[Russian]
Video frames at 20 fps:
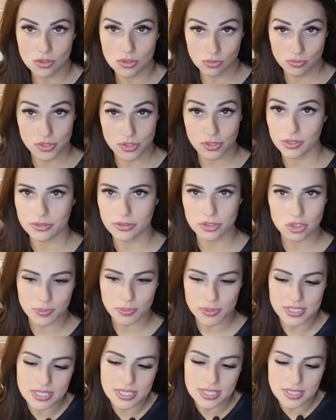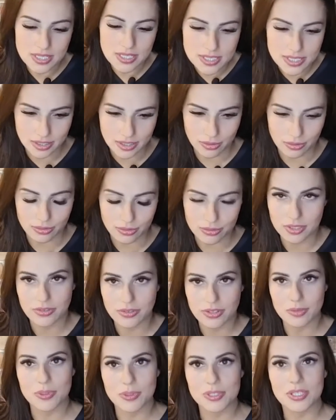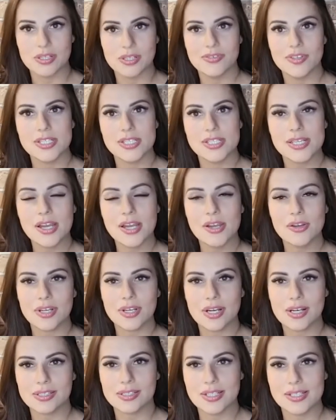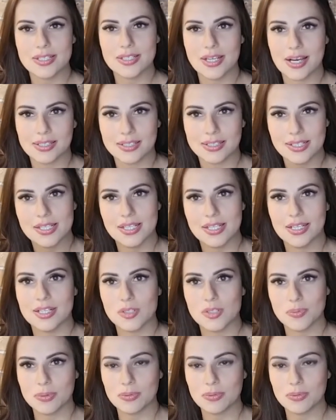ну, в силу того, что просто они не делают. Это они просто этого не знают, как это, как это делается.